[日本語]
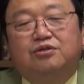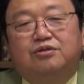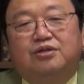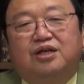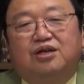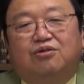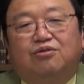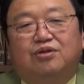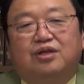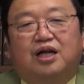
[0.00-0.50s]

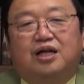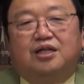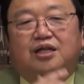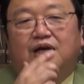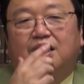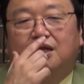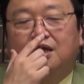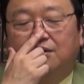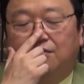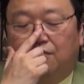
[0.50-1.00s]
年コナンで
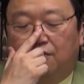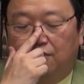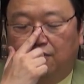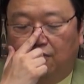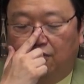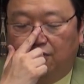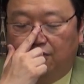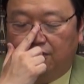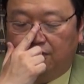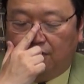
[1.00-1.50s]
はね、
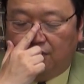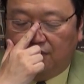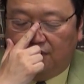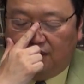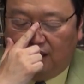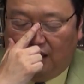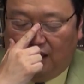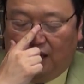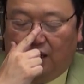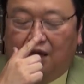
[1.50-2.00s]
本当に
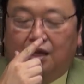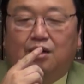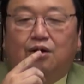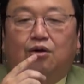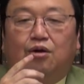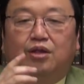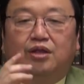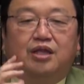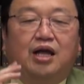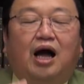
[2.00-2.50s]
ね、
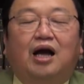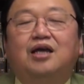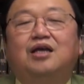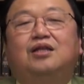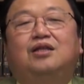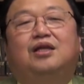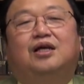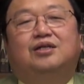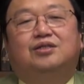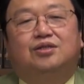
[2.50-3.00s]
ない
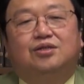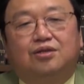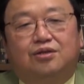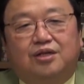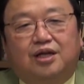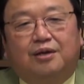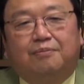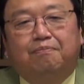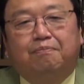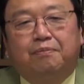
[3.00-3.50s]
んですよ
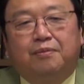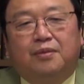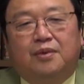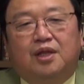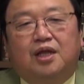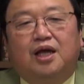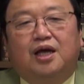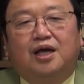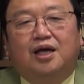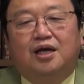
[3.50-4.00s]
ね。
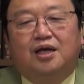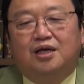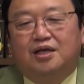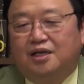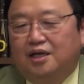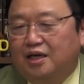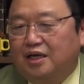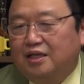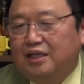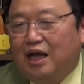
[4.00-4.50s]
で、
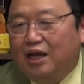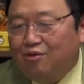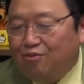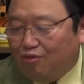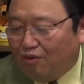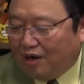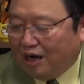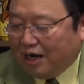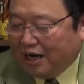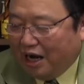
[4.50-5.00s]
なん
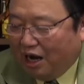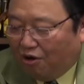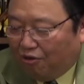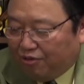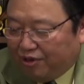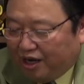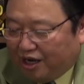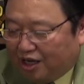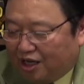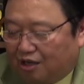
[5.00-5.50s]
とか顔
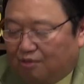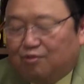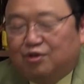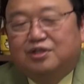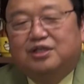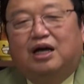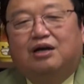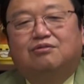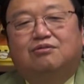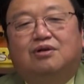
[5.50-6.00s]
だけでも
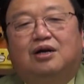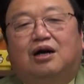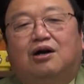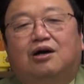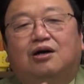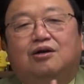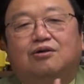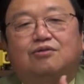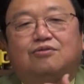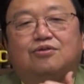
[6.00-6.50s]
作
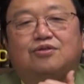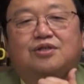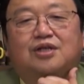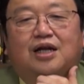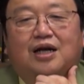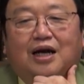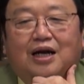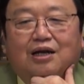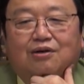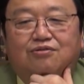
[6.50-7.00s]
画崩
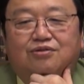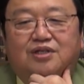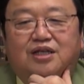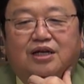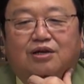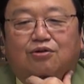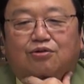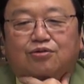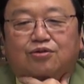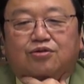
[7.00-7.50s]
れから
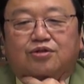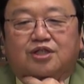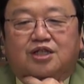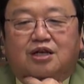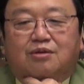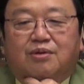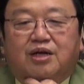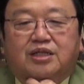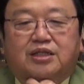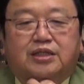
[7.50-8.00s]
防ごうとし
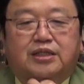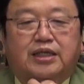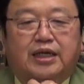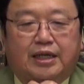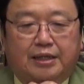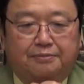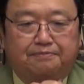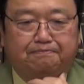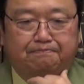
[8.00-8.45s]
てますね。